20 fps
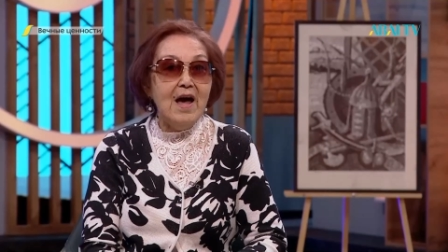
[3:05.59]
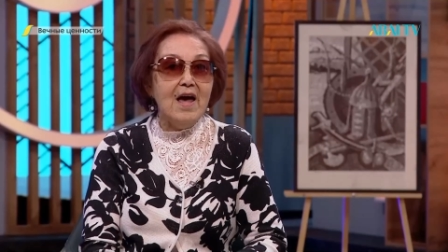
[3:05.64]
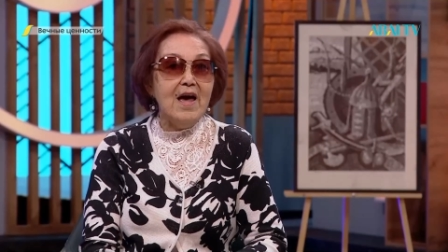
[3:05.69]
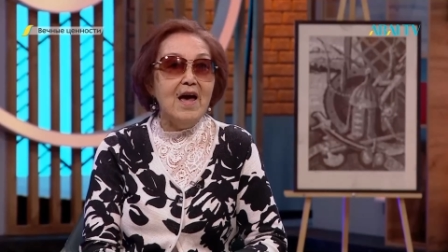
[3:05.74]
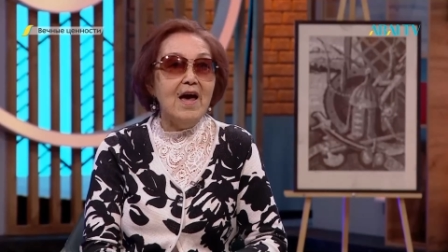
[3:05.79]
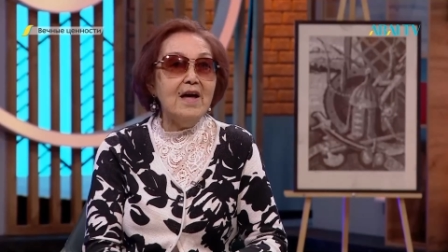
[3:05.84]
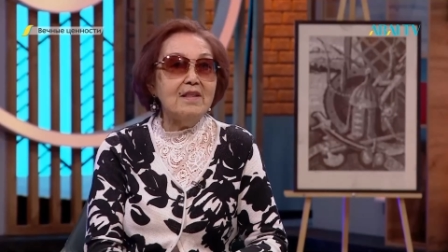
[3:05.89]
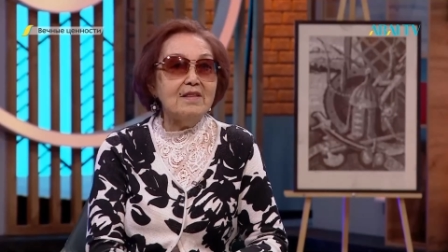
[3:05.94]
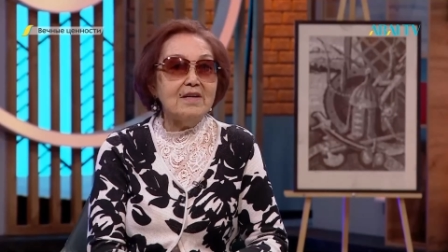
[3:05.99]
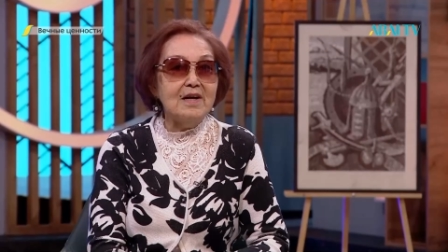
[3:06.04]

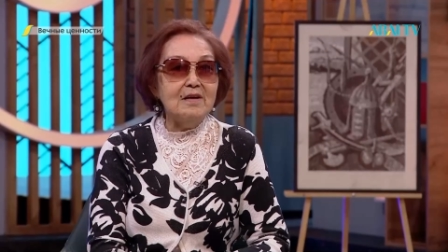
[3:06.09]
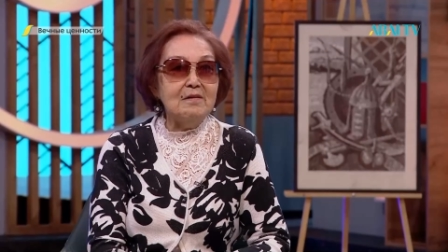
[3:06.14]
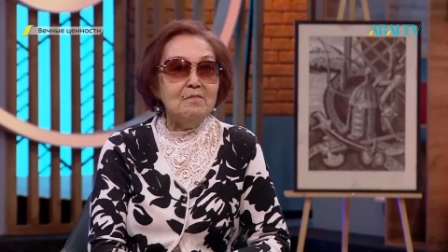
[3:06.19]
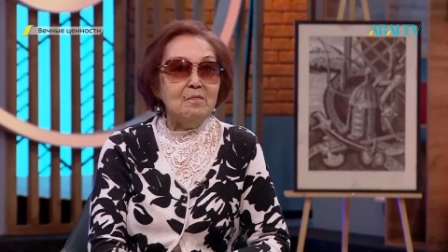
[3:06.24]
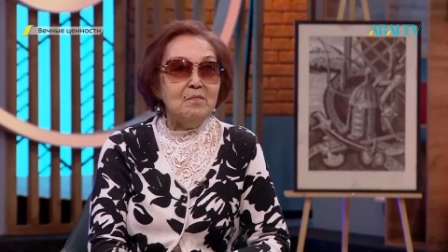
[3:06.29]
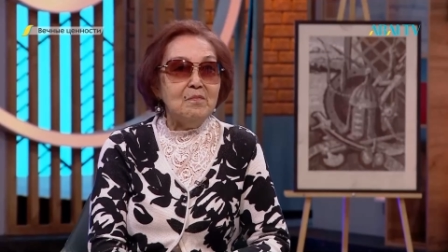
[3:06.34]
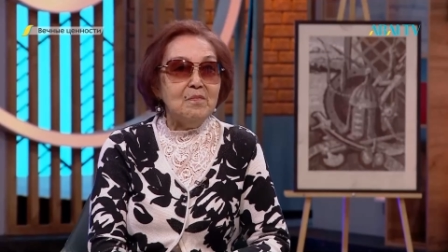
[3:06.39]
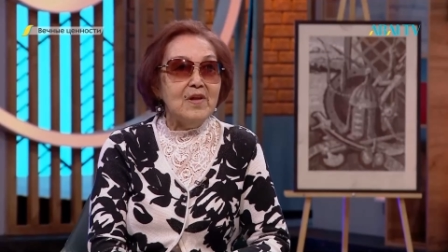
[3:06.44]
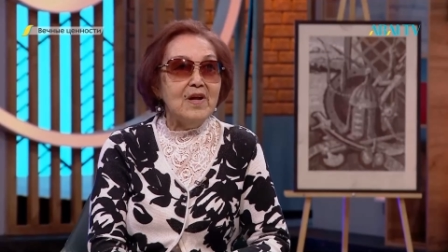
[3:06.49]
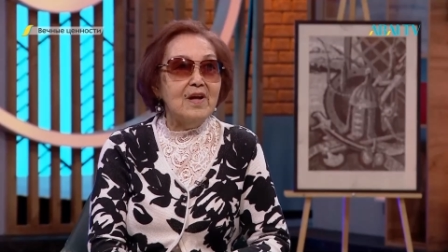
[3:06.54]
Это,
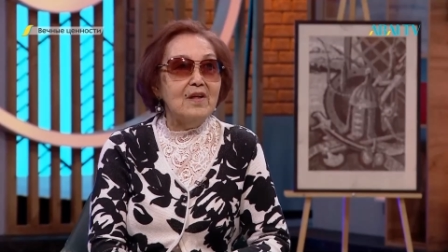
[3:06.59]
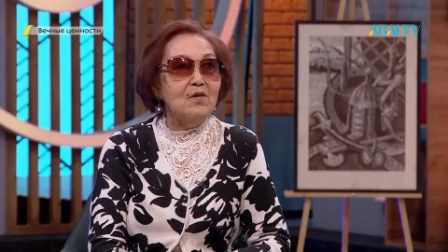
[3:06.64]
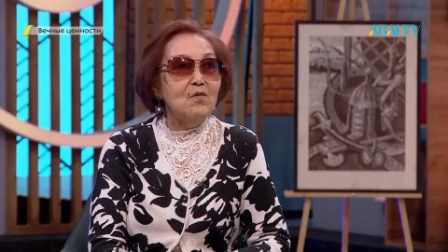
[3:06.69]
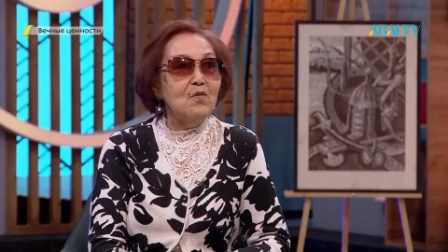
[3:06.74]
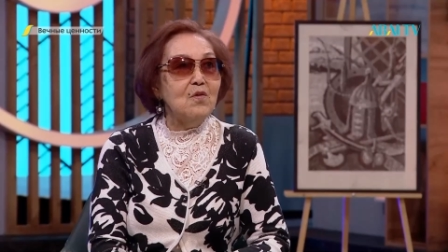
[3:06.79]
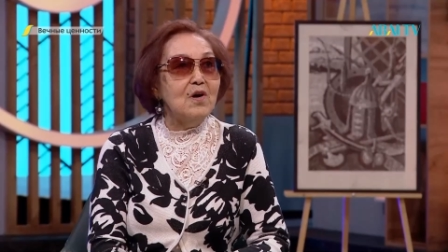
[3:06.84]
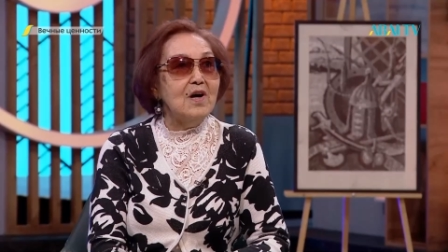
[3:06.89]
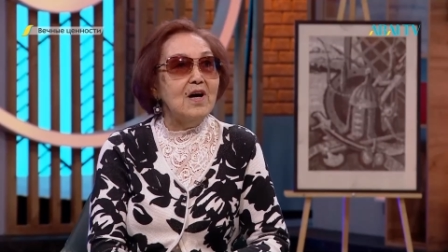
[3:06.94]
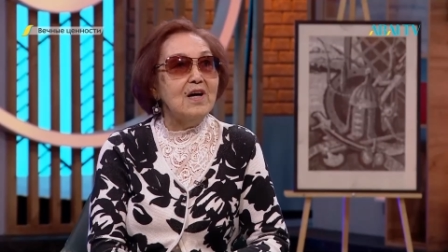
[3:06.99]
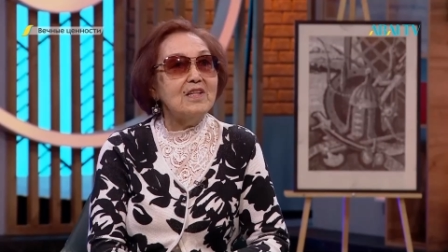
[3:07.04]
э,
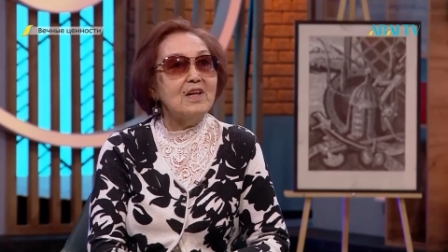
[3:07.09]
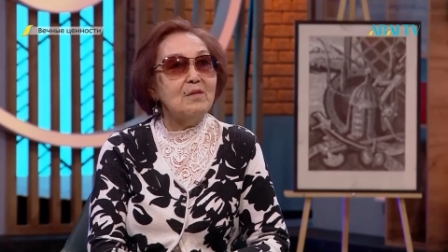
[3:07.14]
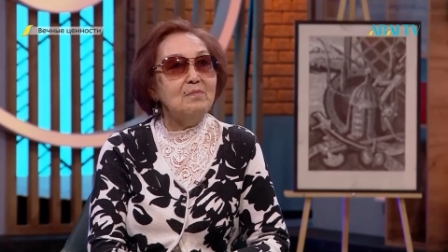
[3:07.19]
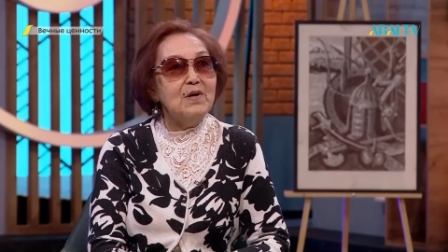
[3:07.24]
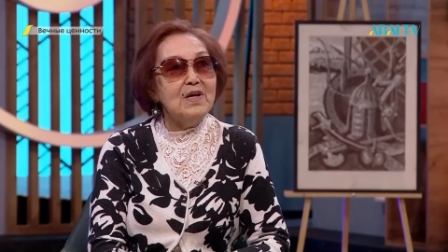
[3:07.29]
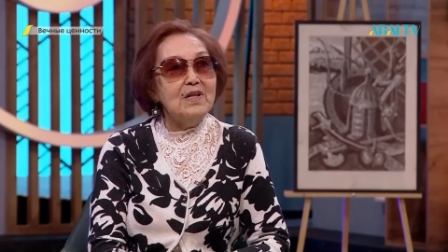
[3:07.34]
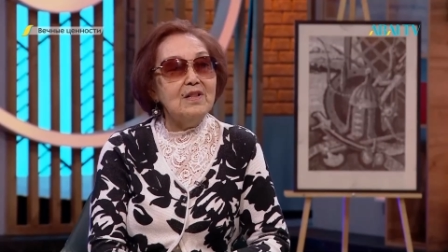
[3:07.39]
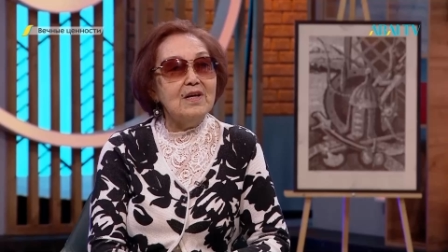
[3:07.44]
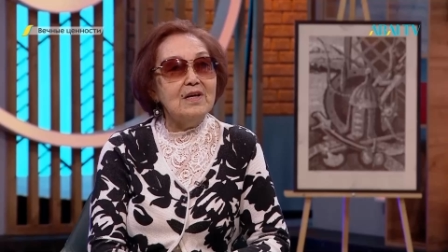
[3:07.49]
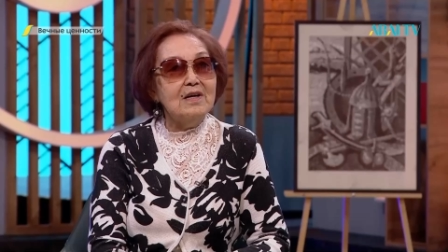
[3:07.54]
ну, это
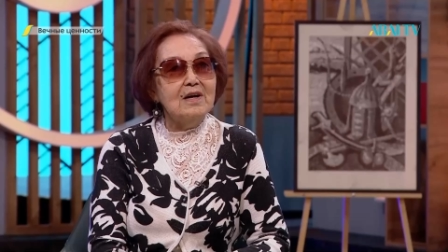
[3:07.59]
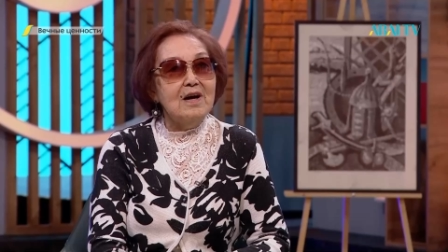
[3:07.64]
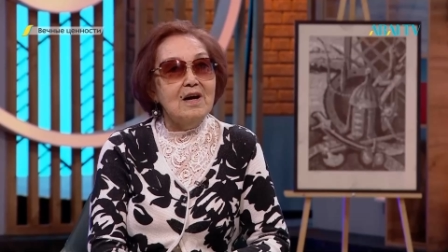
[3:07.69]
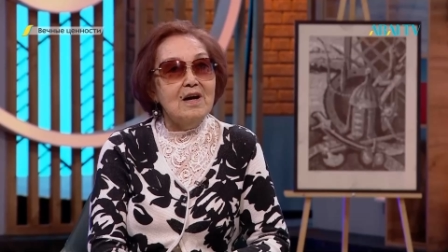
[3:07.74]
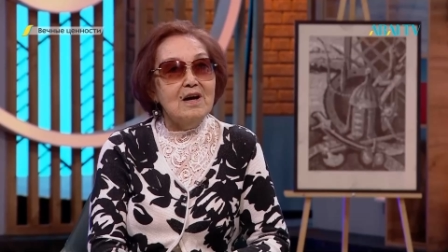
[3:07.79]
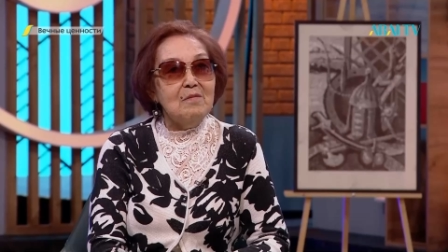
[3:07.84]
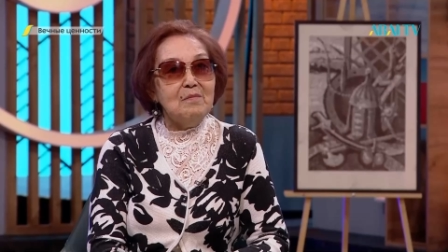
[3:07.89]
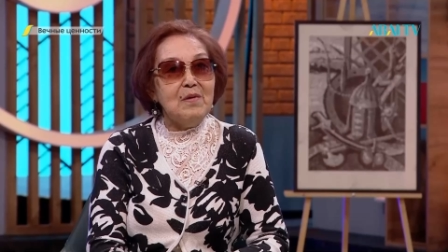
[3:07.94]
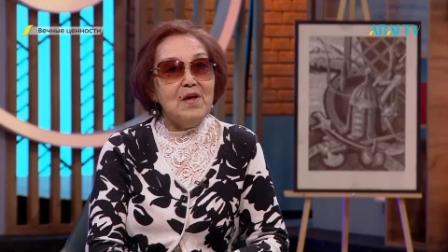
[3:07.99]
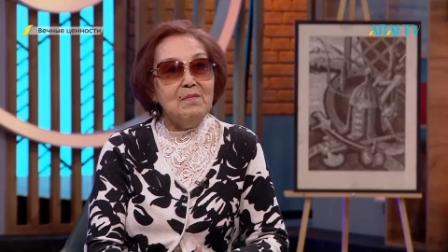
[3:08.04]
было,
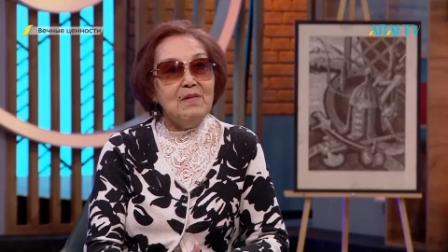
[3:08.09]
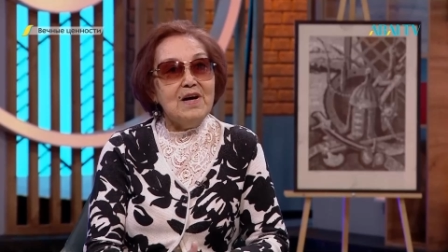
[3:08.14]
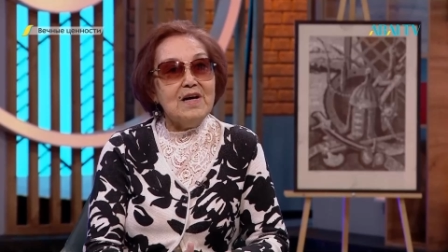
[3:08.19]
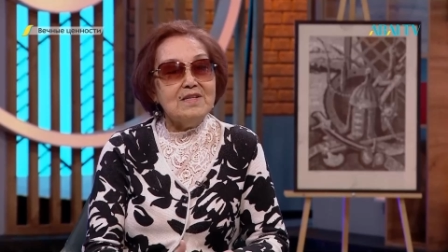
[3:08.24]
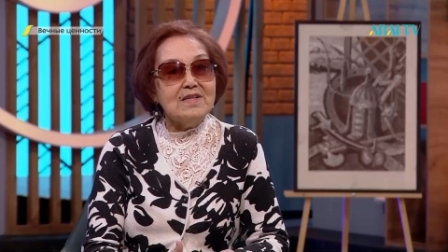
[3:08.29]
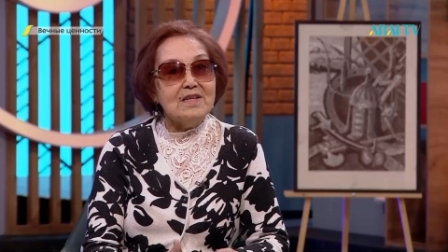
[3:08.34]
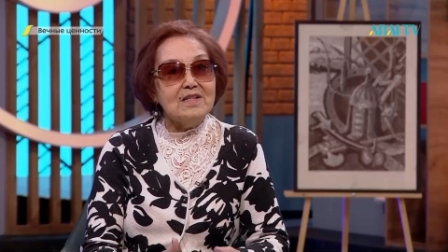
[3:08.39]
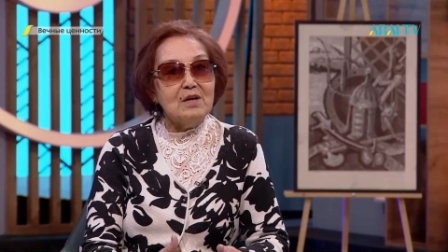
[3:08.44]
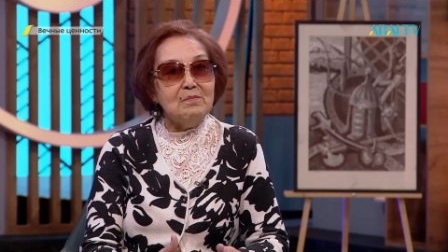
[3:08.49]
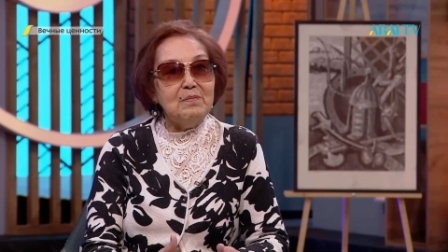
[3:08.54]

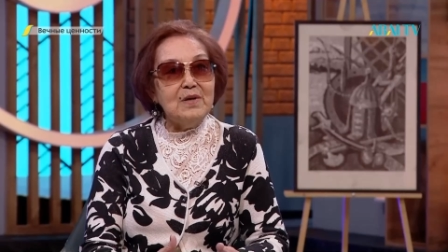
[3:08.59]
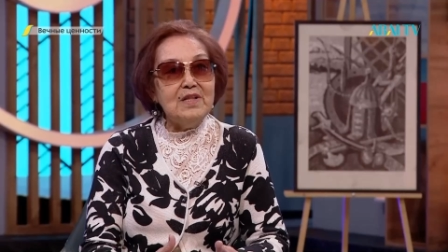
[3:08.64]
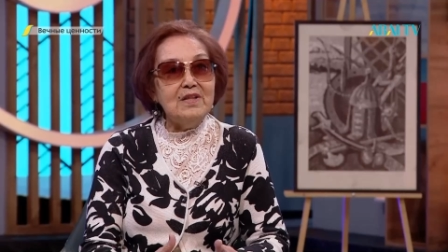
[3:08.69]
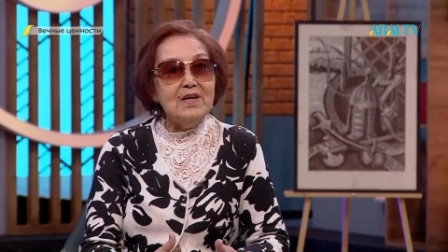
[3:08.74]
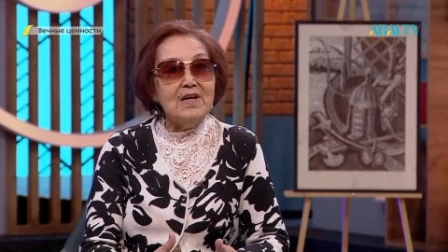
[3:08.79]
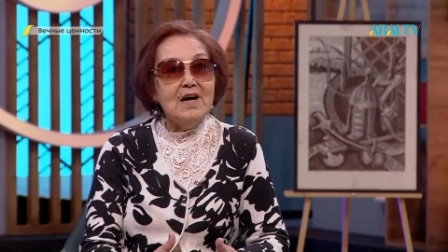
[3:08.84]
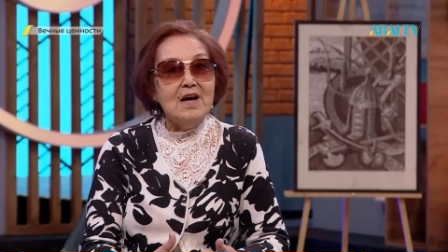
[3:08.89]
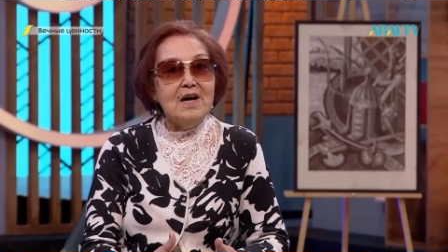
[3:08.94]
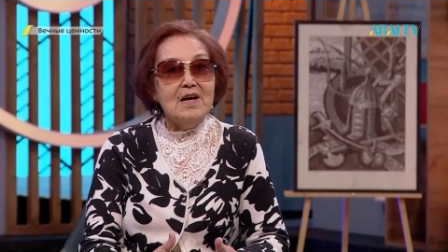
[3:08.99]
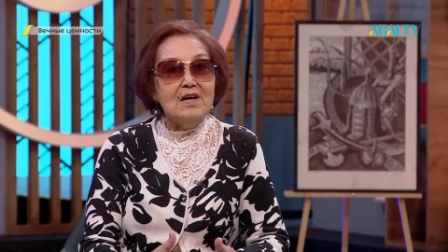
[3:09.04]
понимаете, это было